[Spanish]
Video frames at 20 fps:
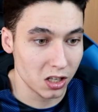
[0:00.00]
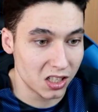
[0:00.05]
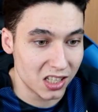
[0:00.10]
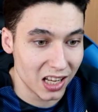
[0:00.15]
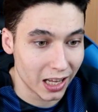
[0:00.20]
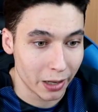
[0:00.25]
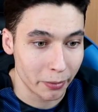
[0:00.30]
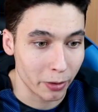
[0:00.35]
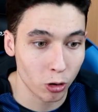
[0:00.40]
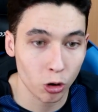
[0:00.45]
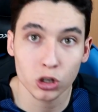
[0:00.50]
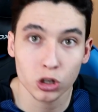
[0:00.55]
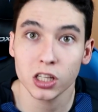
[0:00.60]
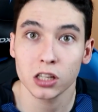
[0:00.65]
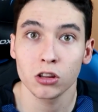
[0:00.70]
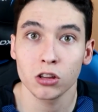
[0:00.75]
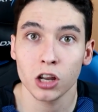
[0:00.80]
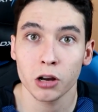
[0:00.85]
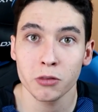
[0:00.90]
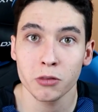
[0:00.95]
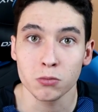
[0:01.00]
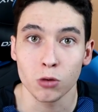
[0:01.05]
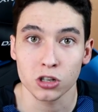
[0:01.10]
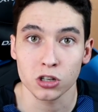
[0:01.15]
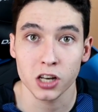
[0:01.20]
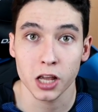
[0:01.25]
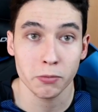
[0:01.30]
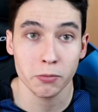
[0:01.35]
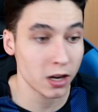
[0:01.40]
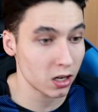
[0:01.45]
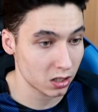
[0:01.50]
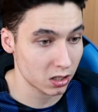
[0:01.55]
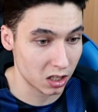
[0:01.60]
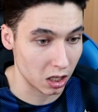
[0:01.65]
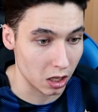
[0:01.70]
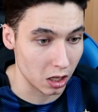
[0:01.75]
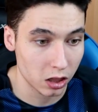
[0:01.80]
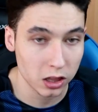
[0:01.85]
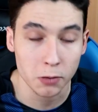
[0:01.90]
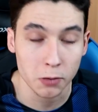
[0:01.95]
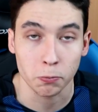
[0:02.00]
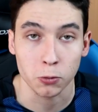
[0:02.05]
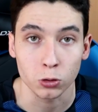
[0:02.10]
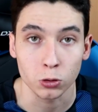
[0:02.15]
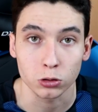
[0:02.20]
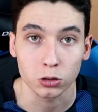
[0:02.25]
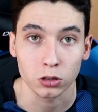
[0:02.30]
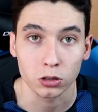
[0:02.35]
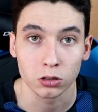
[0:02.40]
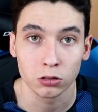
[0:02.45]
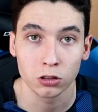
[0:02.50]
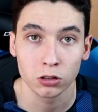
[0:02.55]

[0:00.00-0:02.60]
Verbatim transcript: Y si el que mejor lo está haciendo ahora mismo es Neymar, se dice y punto.